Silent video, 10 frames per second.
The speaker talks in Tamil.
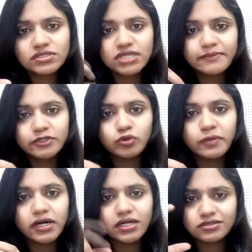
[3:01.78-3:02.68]
நைட்டு ஒரு
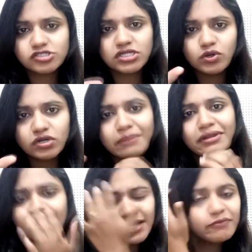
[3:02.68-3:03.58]
சர்பத் கொடுப்பாங்க
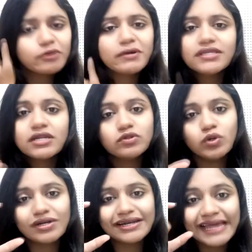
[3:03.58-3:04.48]
சின்னதாக ஒரு டம்ளரில் அப்புறம்
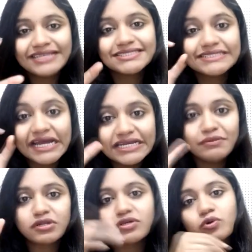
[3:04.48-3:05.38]
மதியானம் வந்து ஒரு கிளாஸ்
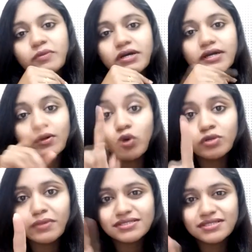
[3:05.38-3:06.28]
தண்ணி மட்டும்தான்
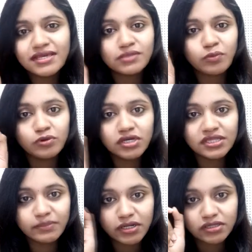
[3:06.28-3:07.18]
கொடுப்பாங்க ஒரு மாதத்துக்கு
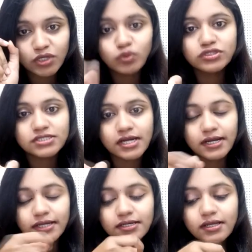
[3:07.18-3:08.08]
இந்த பொண்ணுக்கு இது மட்டும்தான்
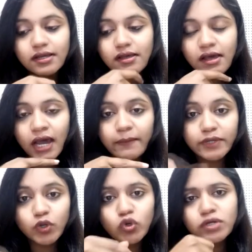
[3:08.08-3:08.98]
கொடுத்துருக்காங்க
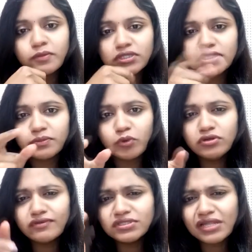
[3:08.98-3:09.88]
அப்படி
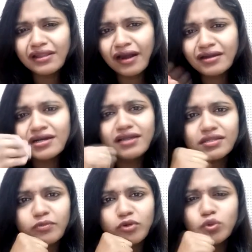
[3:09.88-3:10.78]
கொடுக்கும்போது அந்த பொண்ணுக்கு வந்து நல்லா
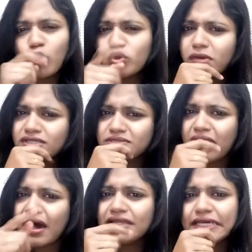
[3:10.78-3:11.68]
அழகாக அந்த பொண்ணு ஒரு
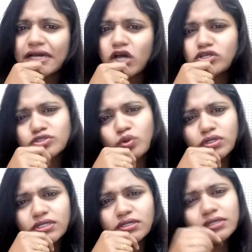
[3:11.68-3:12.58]
மாதமாக ஆளையே
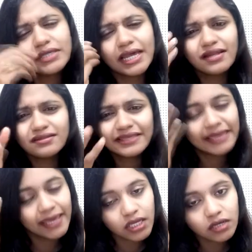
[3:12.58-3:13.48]
காணும்னு சொல்லிட்டு
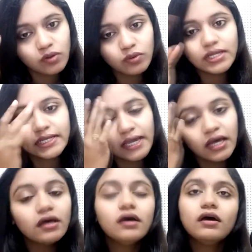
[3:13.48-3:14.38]
எல்லோரும் கேட்க
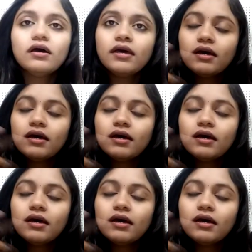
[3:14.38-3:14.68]
கூட இல்லையா